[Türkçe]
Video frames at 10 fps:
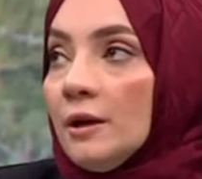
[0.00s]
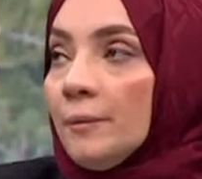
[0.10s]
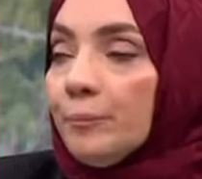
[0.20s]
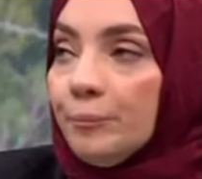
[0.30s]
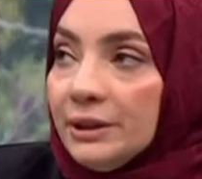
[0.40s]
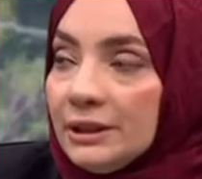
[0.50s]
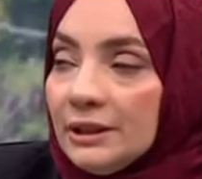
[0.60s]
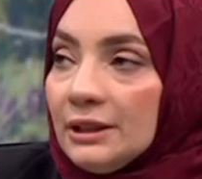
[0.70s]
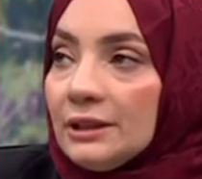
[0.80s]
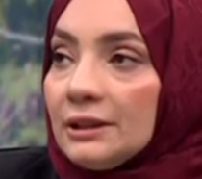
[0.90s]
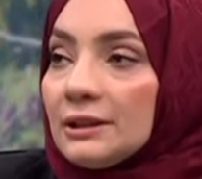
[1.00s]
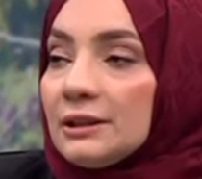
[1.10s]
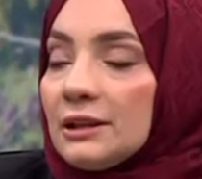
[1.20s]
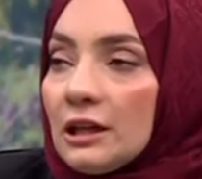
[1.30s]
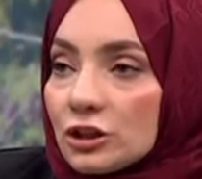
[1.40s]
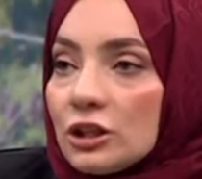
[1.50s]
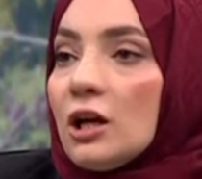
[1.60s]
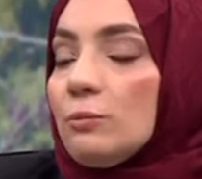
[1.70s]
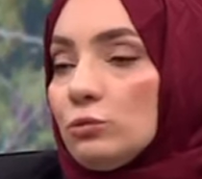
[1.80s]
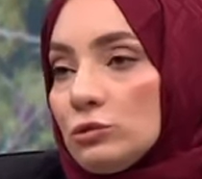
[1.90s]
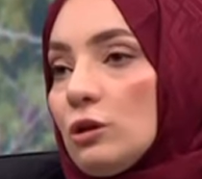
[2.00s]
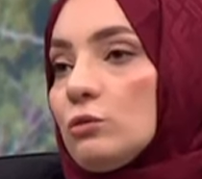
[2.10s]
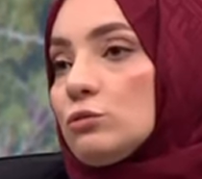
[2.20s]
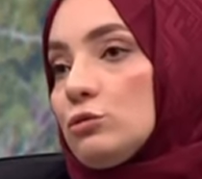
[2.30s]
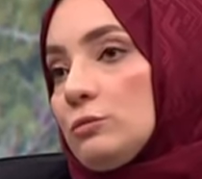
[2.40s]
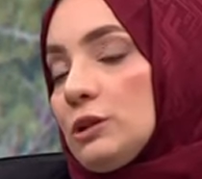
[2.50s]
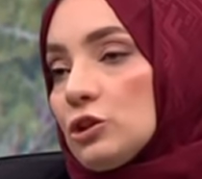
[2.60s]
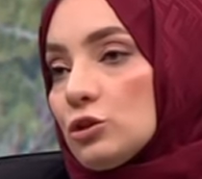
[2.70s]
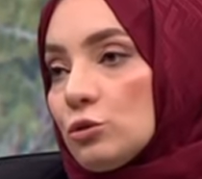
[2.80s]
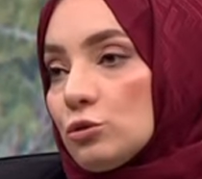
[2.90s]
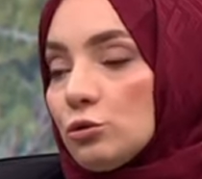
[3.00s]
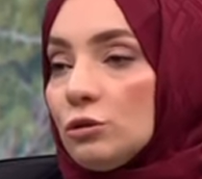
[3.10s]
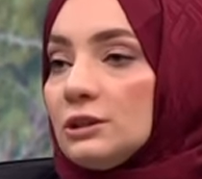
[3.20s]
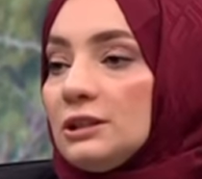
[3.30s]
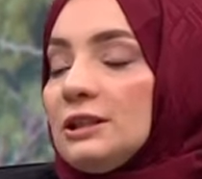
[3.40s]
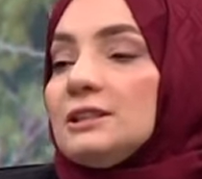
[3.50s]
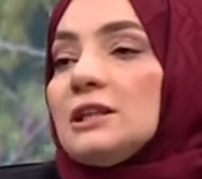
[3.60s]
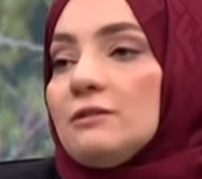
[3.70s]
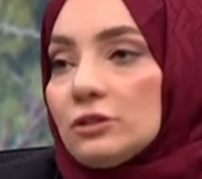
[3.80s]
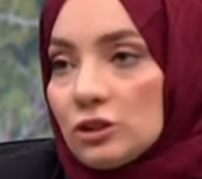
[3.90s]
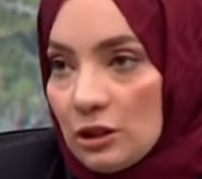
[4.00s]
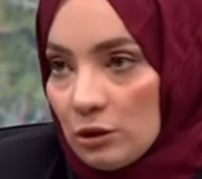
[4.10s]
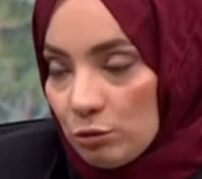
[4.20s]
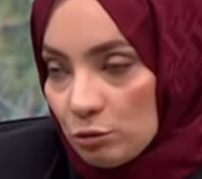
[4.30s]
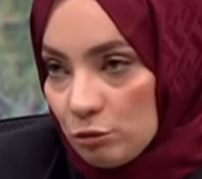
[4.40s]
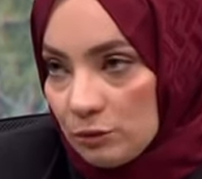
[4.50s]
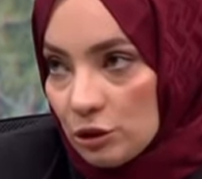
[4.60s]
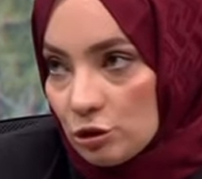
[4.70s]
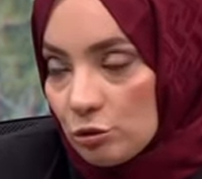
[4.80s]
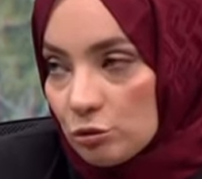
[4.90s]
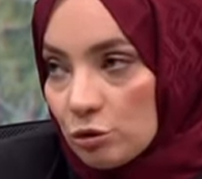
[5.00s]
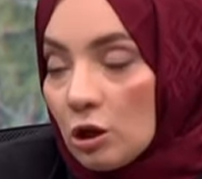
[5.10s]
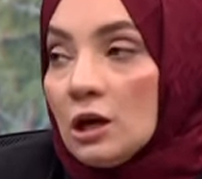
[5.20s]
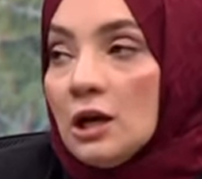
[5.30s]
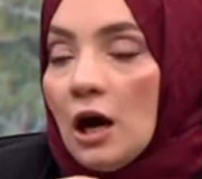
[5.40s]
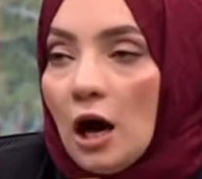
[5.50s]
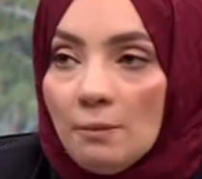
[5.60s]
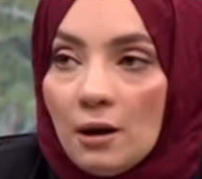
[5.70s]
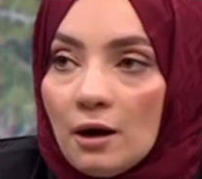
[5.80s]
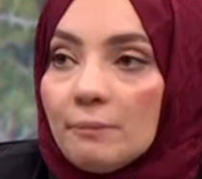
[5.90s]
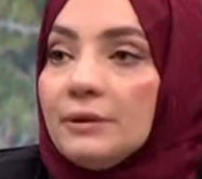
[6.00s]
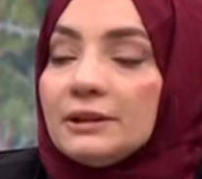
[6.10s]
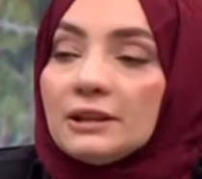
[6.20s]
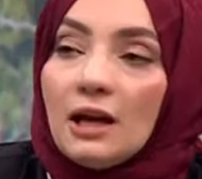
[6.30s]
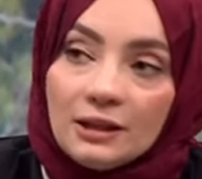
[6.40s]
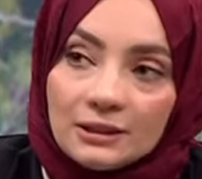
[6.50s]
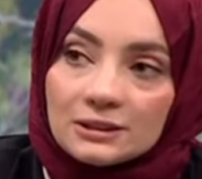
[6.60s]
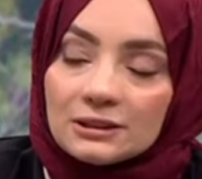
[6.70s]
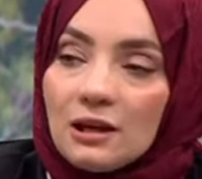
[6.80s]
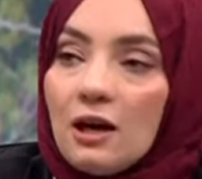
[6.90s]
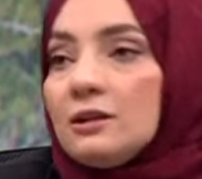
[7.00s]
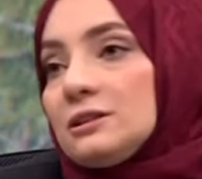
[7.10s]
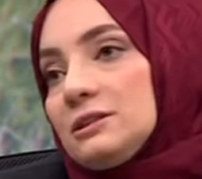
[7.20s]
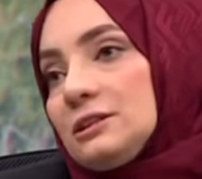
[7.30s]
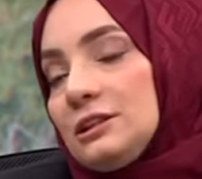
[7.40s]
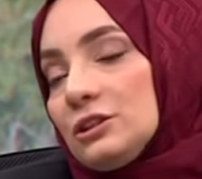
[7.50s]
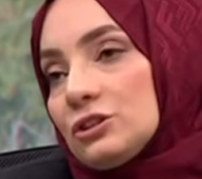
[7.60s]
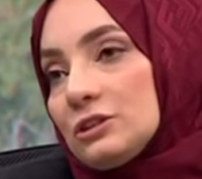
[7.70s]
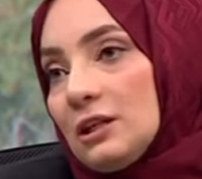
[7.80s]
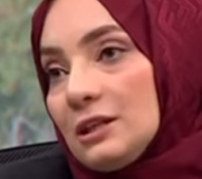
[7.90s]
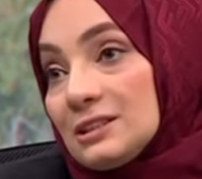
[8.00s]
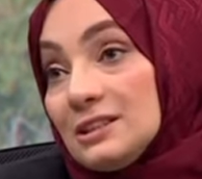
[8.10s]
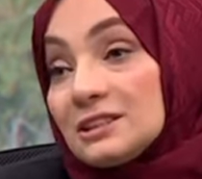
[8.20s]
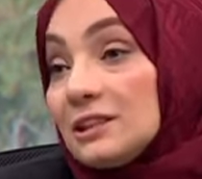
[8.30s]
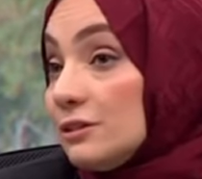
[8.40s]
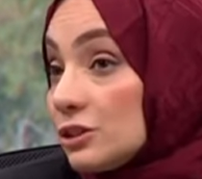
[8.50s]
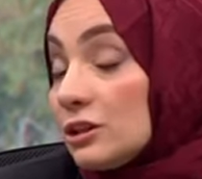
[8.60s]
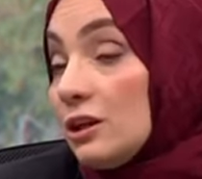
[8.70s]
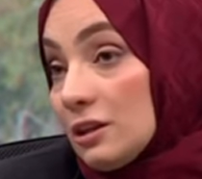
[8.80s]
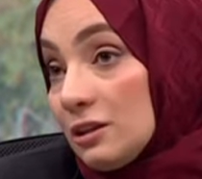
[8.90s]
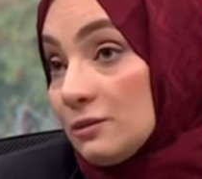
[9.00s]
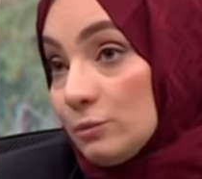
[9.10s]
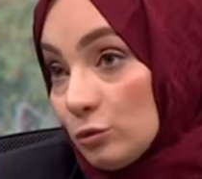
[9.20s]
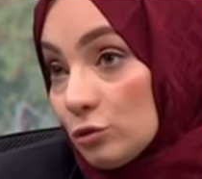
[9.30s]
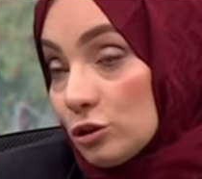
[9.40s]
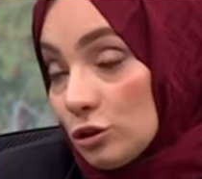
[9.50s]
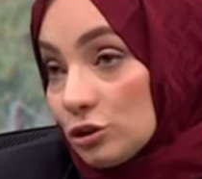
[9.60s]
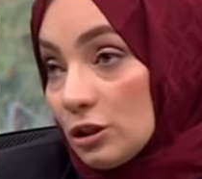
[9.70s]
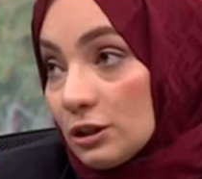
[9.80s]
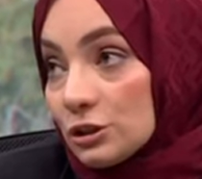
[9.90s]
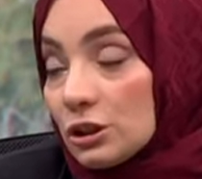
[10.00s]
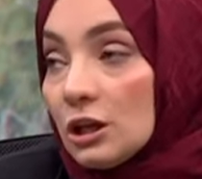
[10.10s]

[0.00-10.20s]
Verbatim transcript: Biri kaçarak bundan kurtulmaya çalışıyor. Diğeri savaşarak kurtulmaya çalışıyor. Ama peki hangisi daha hızlı iyileşir derseniz savaşarak bunu çalışan kişi.